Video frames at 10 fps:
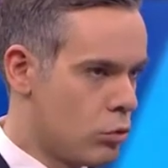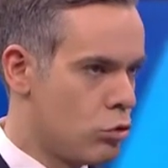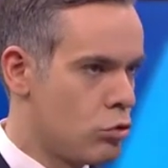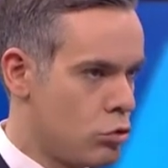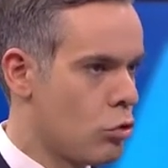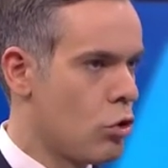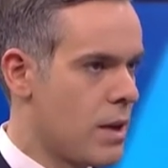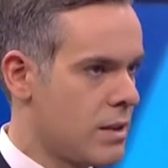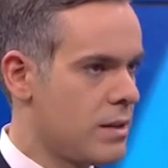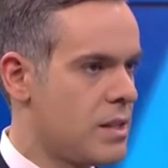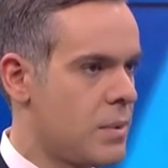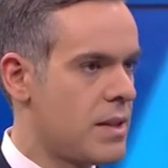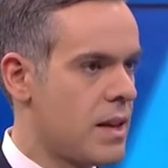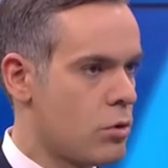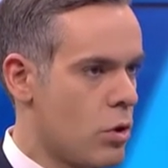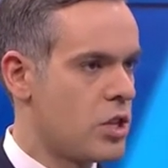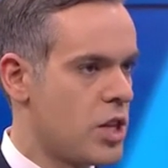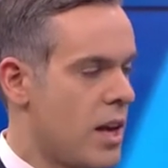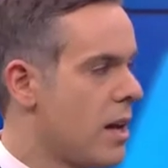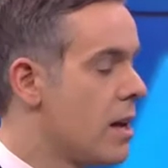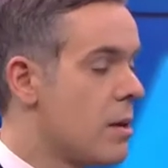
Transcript: Hani ucuz olmak nispeten görece